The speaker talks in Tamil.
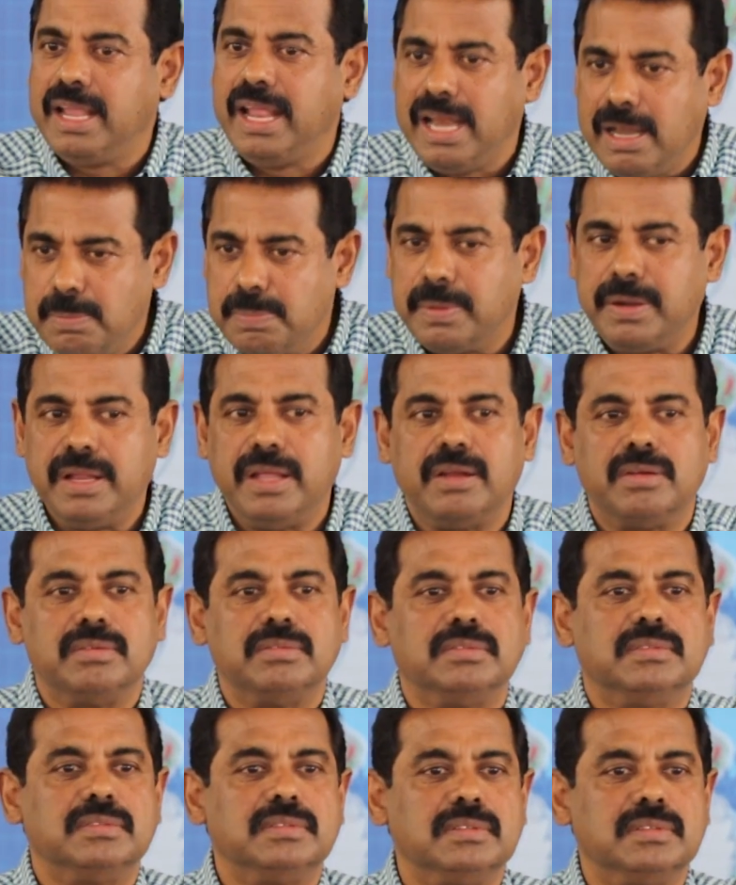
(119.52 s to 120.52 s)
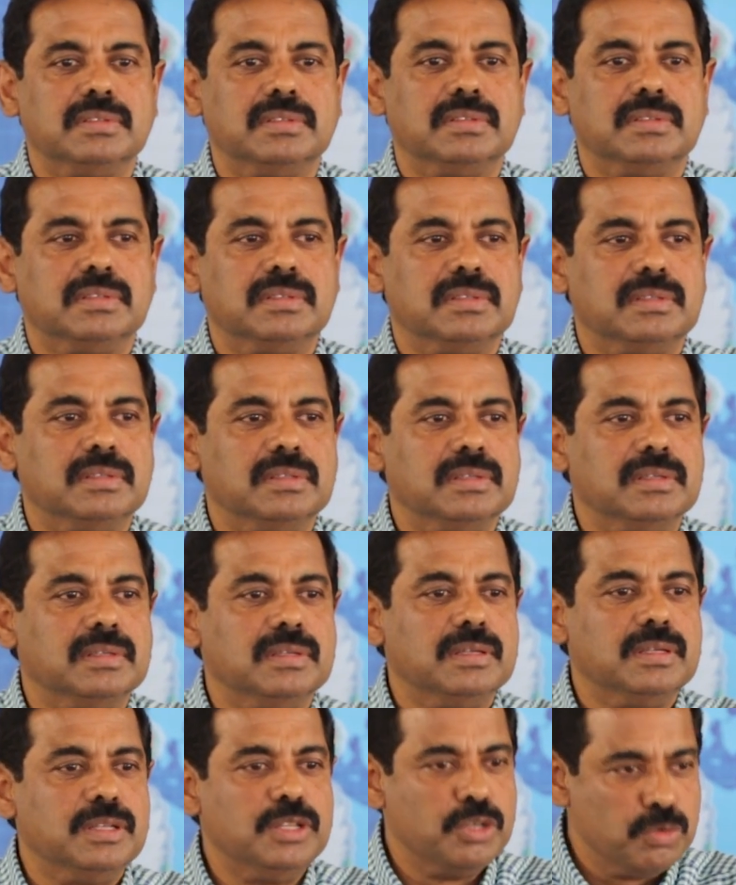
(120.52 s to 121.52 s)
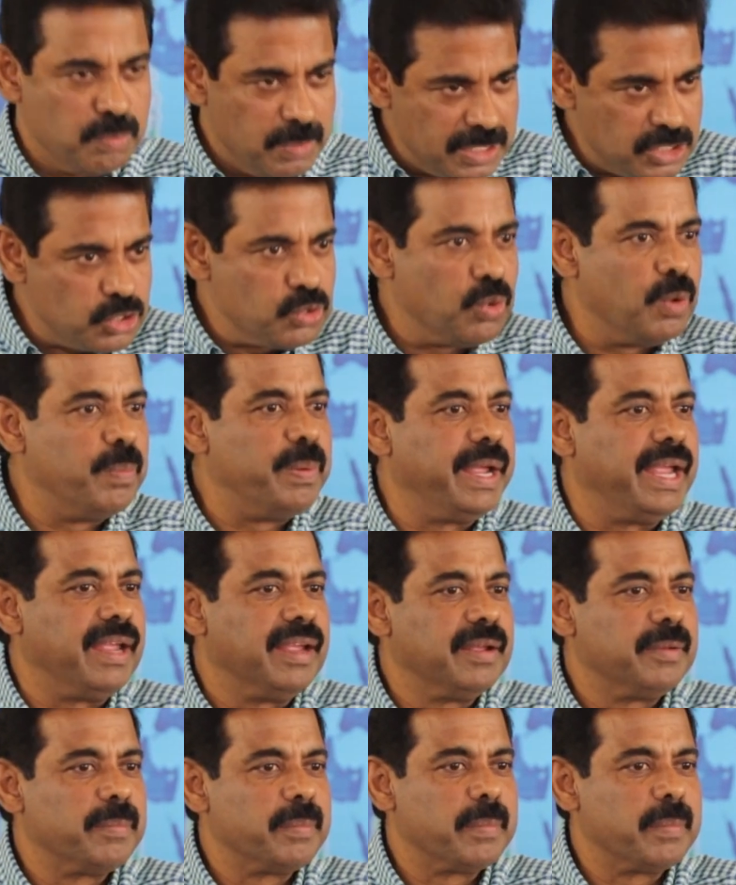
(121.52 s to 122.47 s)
கீழ்படியணும் யூ மஸ்ட் ஒபே